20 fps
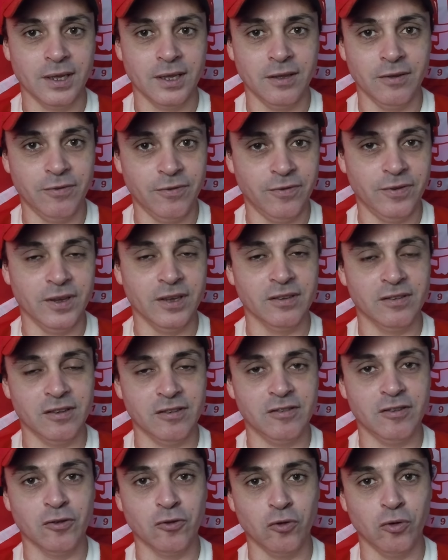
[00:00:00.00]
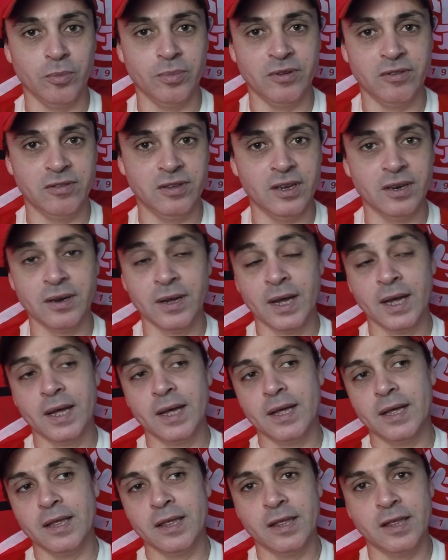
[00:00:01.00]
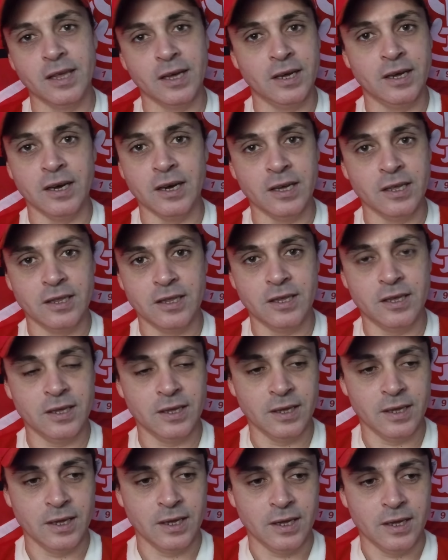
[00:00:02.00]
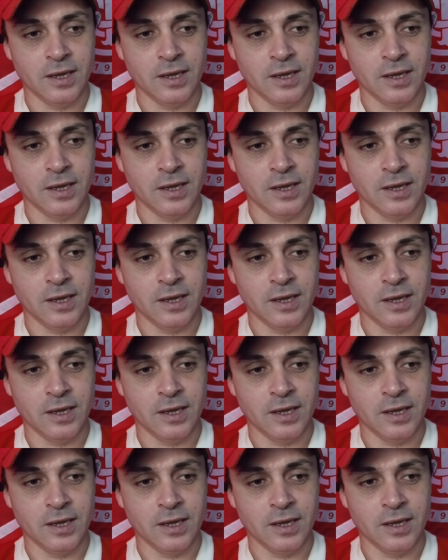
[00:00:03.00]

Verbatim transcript: que fez esse clube ser gigante